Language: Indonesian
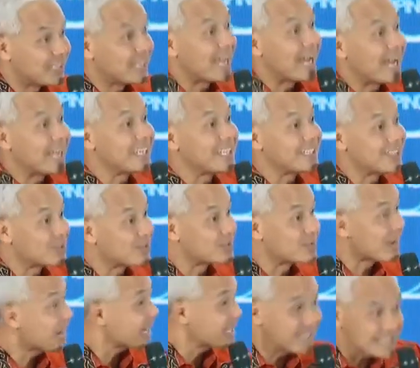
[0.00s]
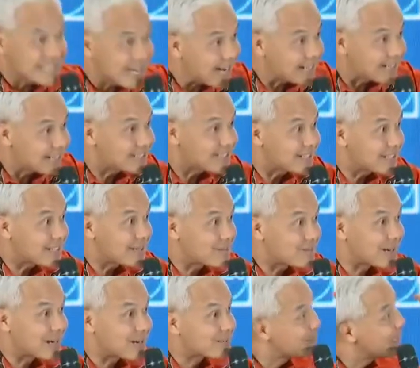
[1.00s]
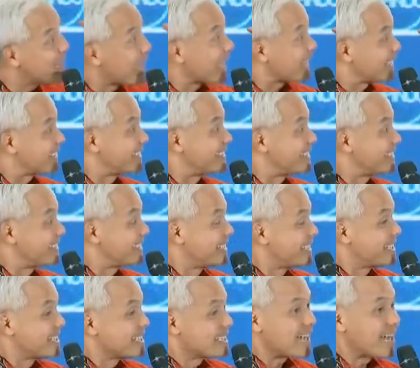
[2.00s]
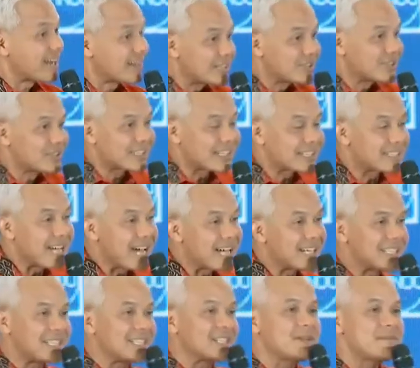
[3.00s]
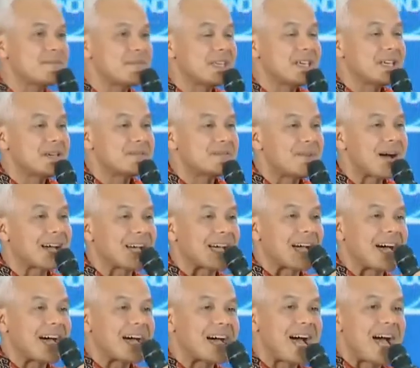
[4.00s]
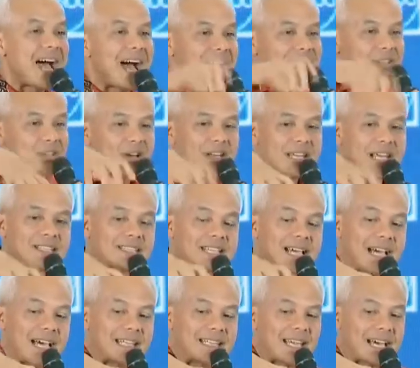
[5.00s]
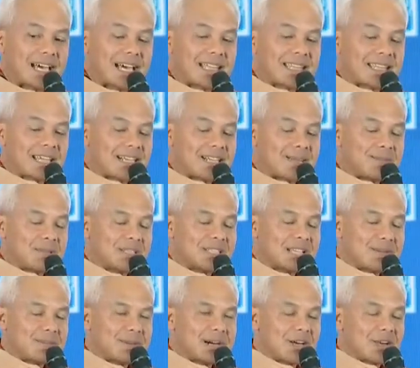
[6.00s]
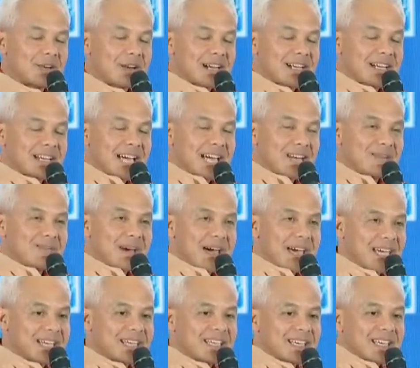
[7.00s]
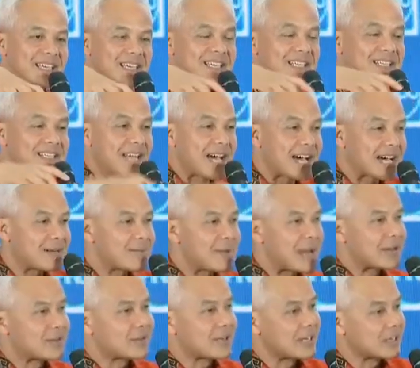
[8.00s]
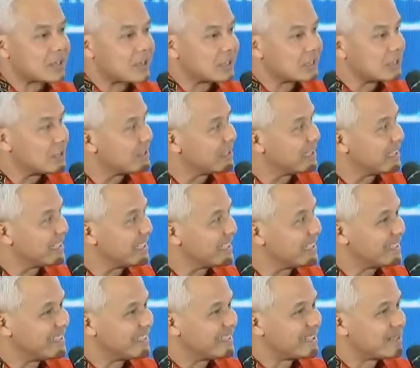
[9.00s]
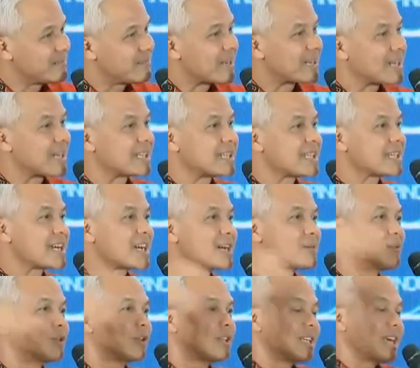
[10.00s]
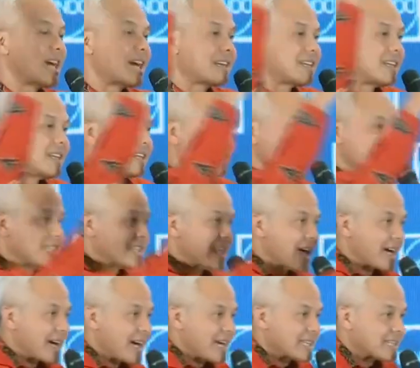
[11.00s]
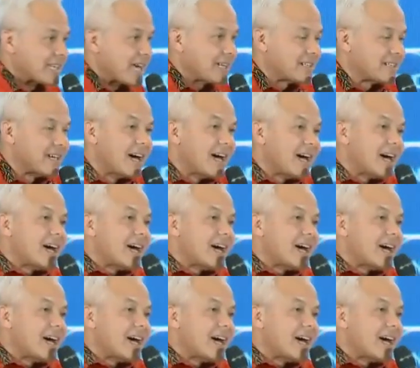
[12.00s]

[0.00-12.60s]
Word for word: yaitu maka tidak ada cerita berlebihan. Kalau itu terjadi, maka aktor yang saya katakan tadi bisa mengelola dengan baik, dia akan melakukan kontrol diri. Maka ketika kemudian kita kaitkan